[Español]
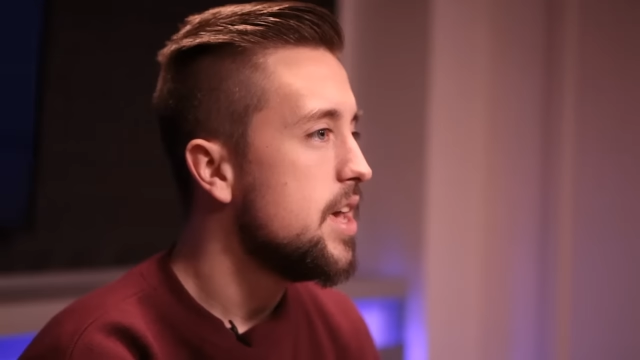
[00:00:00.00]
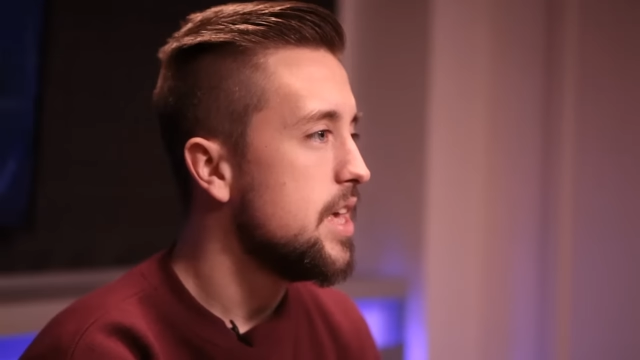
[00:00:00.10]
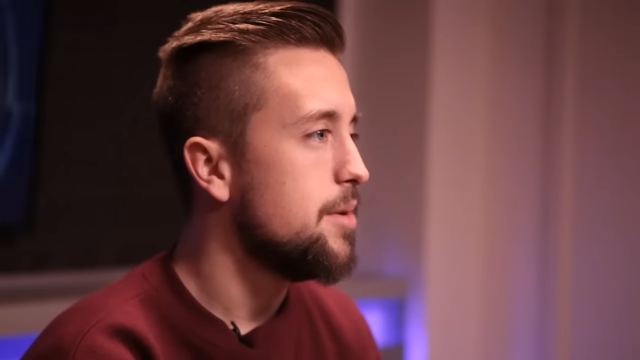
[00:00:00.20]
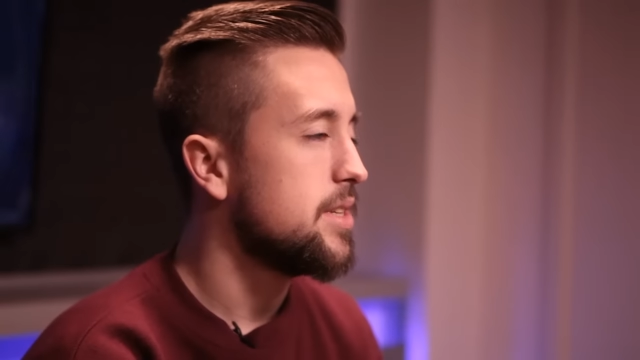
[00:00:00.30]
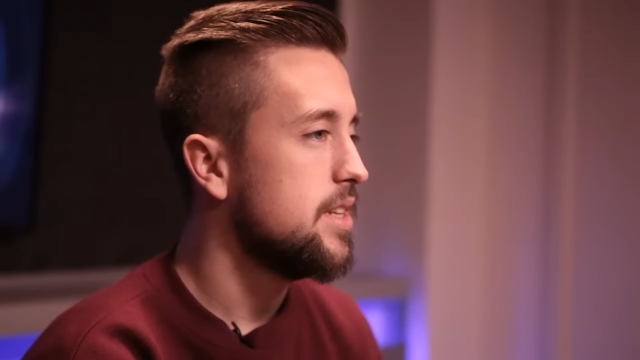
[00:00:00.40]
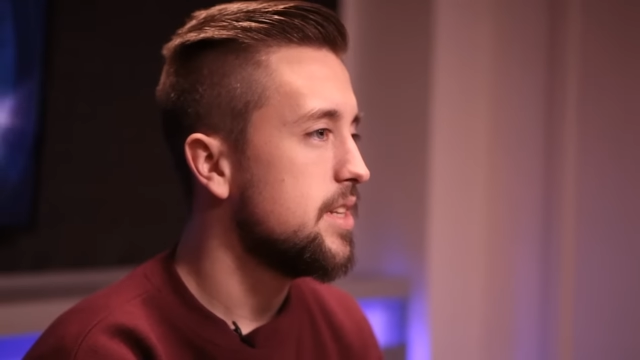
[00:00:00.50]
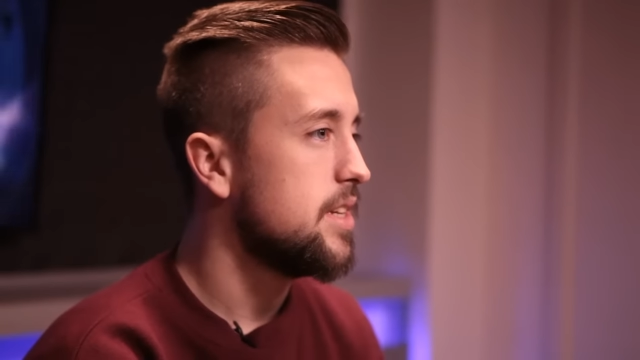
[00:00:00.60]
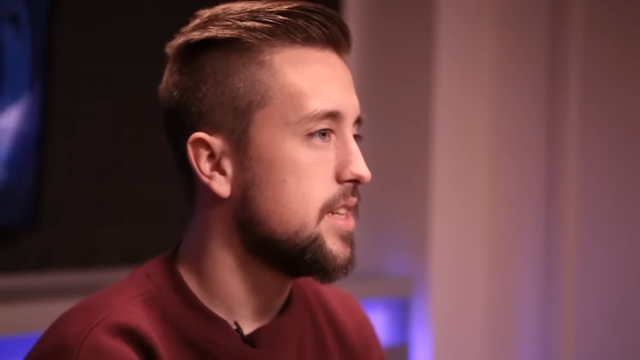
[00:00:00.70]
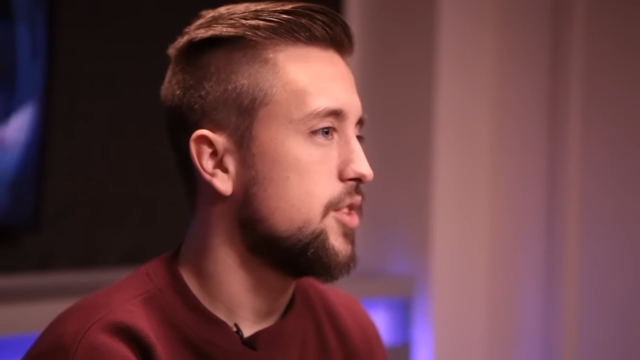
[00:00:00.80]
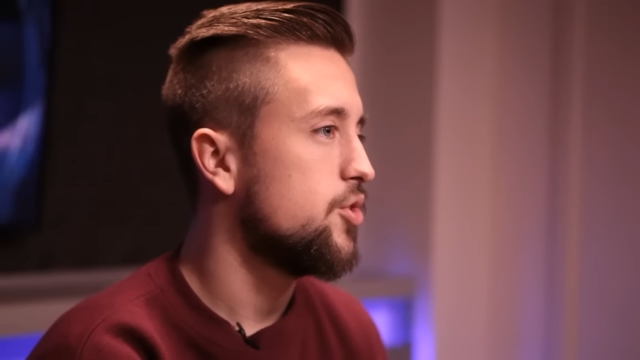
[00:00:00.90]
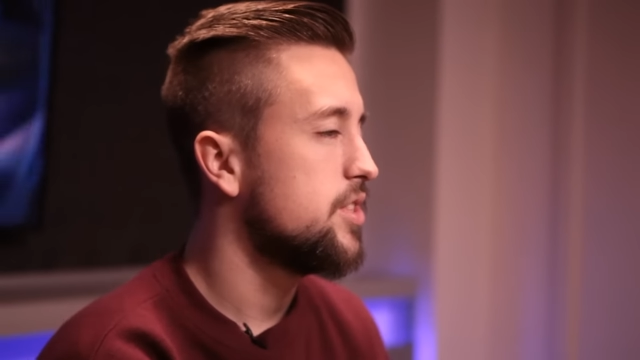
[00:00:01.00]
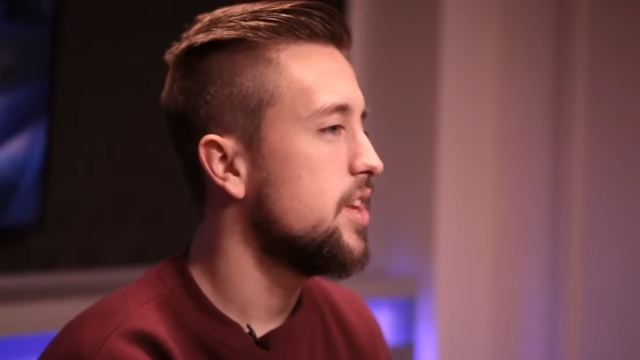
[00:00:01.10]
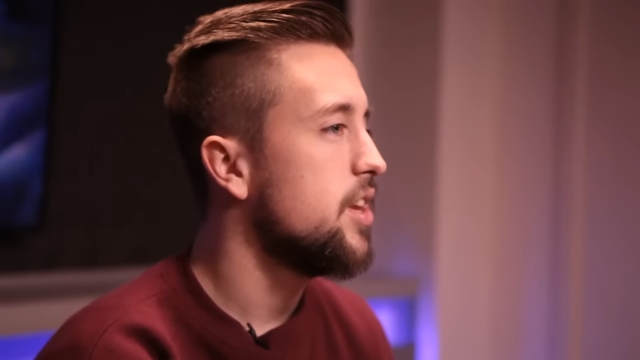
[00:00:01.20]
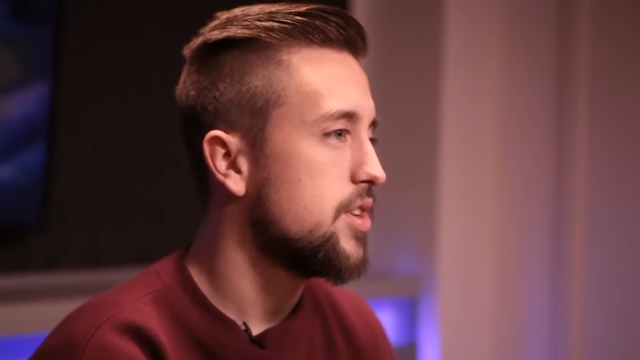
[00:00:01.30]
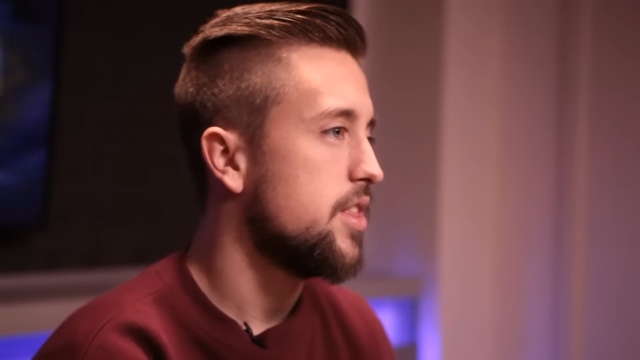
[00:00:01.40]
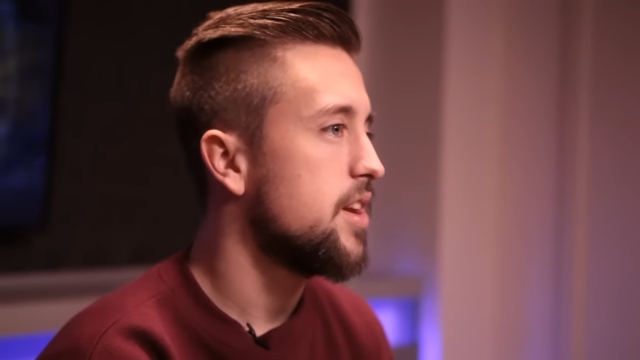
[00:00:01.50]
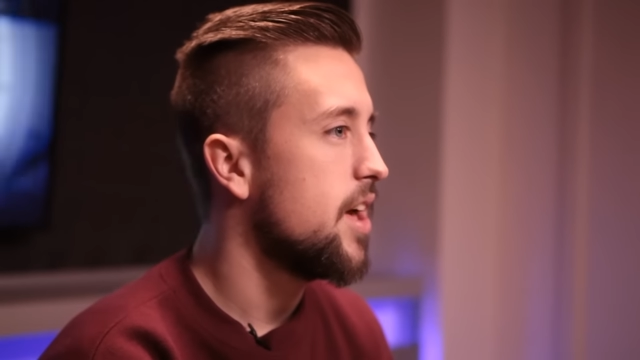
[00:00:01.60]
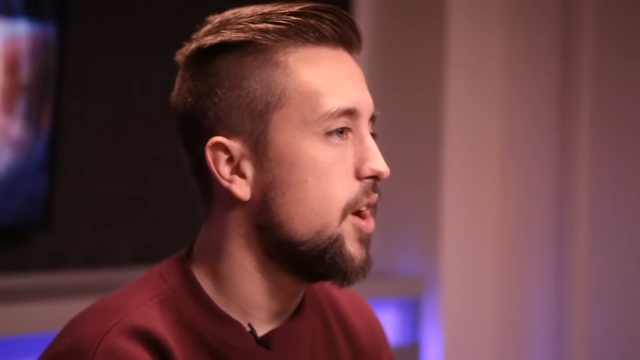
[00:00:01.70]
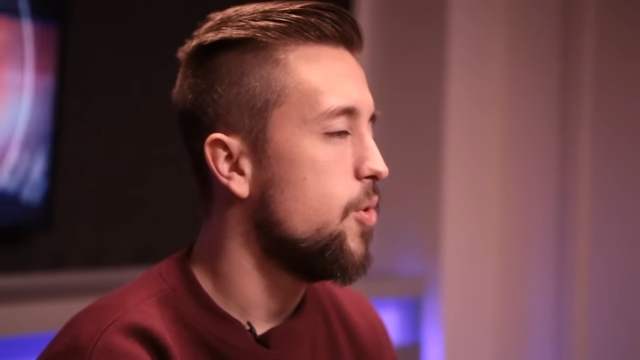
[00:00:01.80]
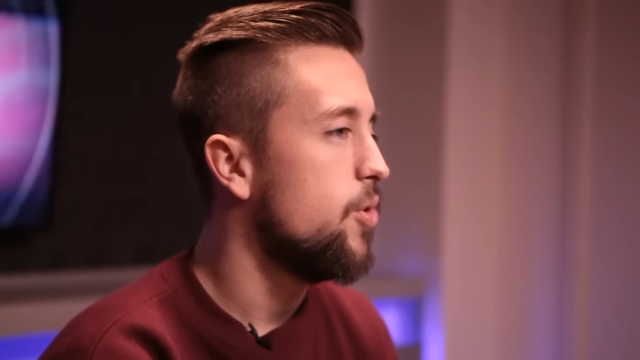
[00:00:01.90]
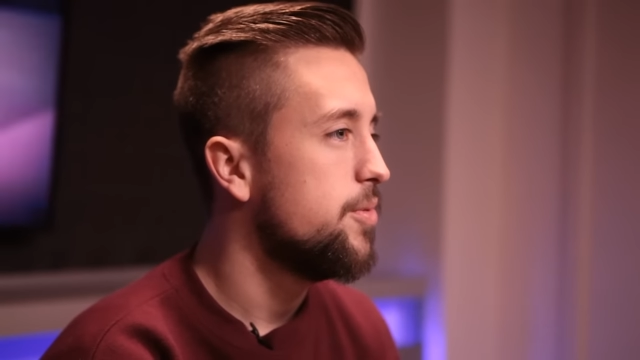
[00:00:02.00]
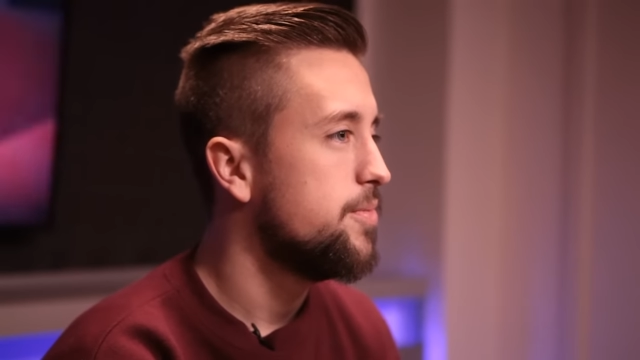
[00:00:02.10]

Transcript: y bastantes datos técnicos acerca del juego